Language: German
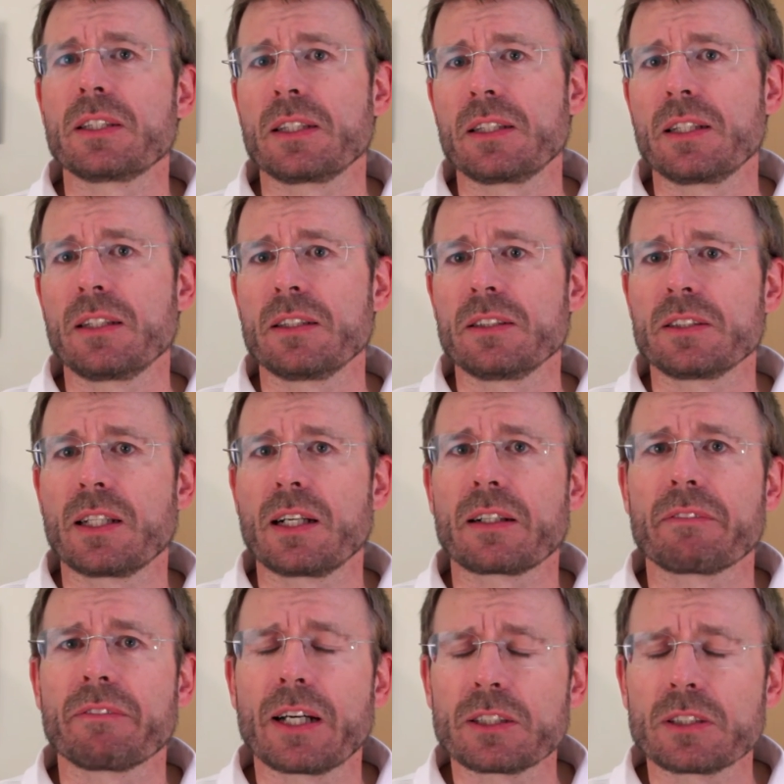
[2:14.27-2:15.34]
den Kindern
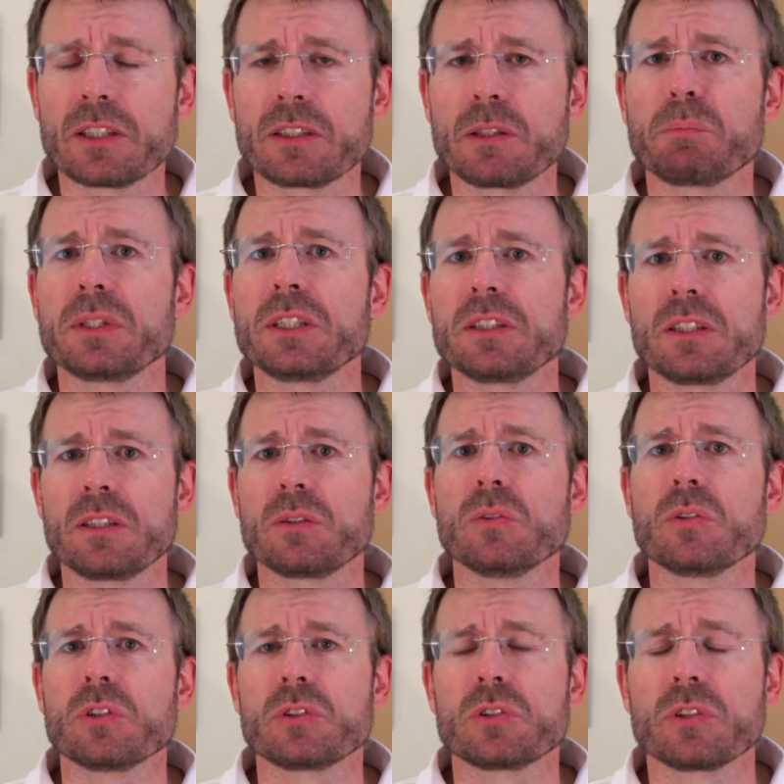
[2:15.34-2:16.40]
sagen, wartet, bis die
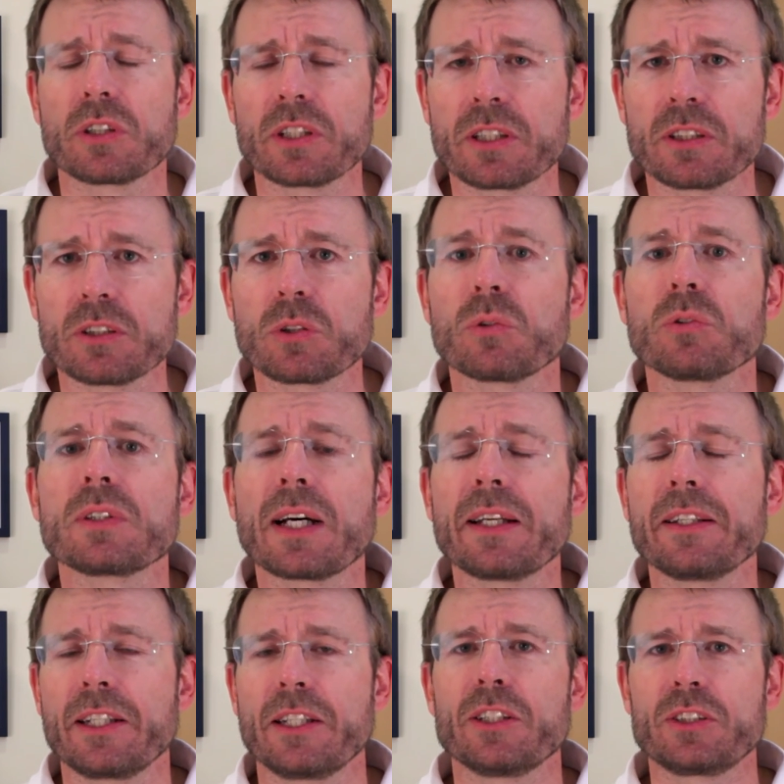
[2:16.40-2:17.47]
Kugel zurück ist und
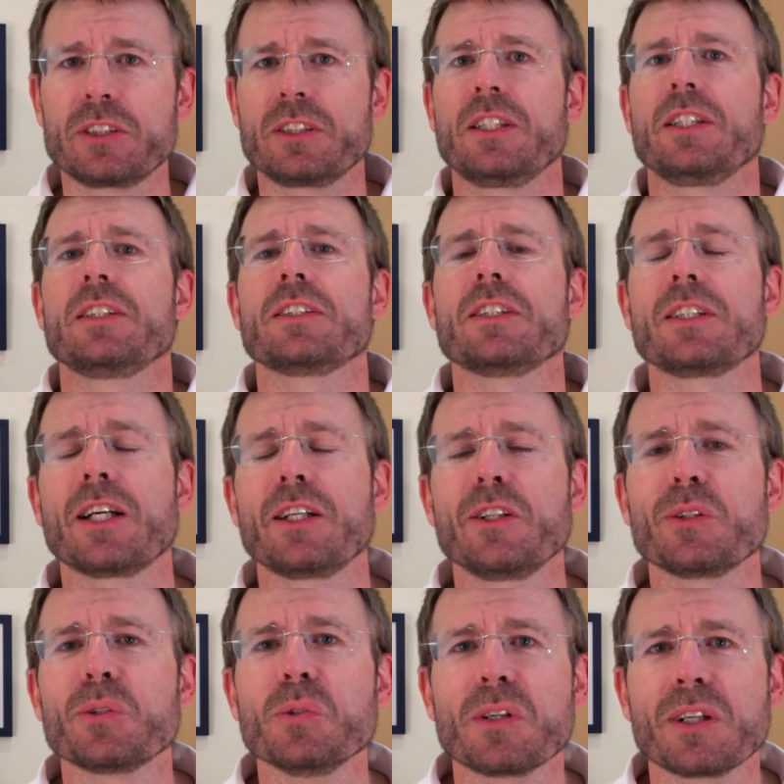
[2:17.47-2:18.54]
dann erst sich eine
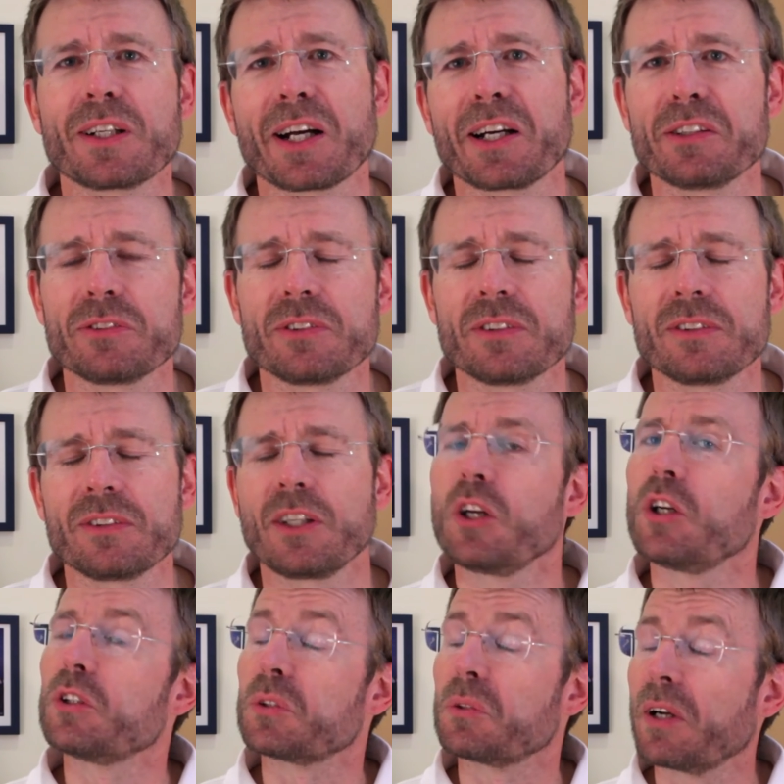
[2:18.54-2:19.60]
Kugel greifen.
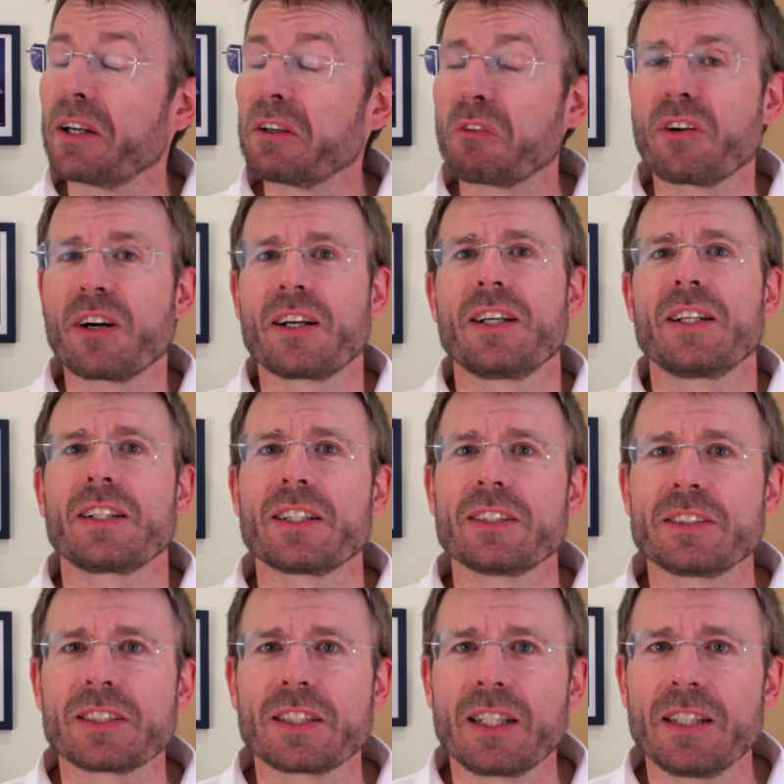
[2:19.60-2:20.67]
So einfach kann
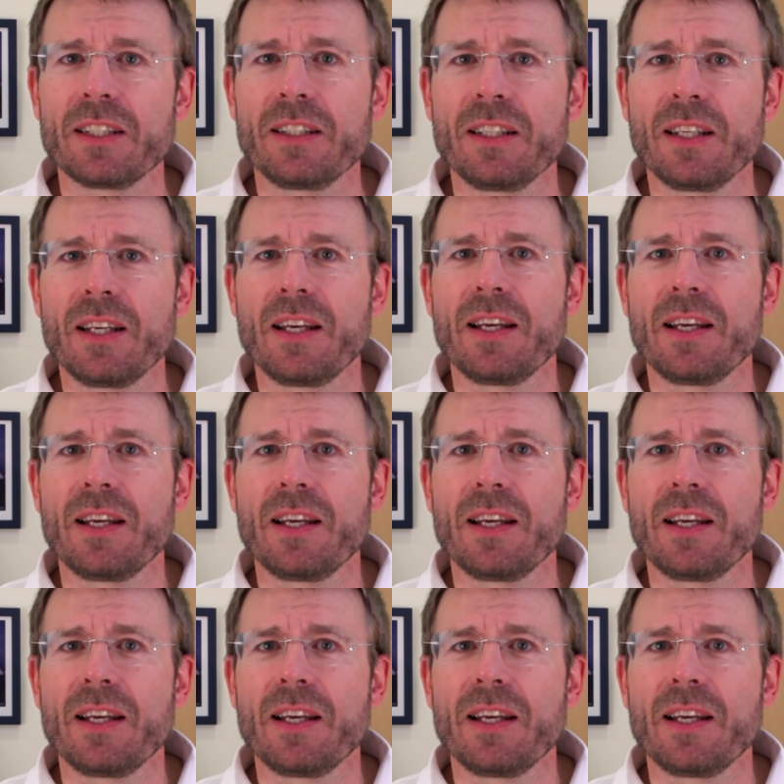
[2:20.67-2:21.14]
es gehen.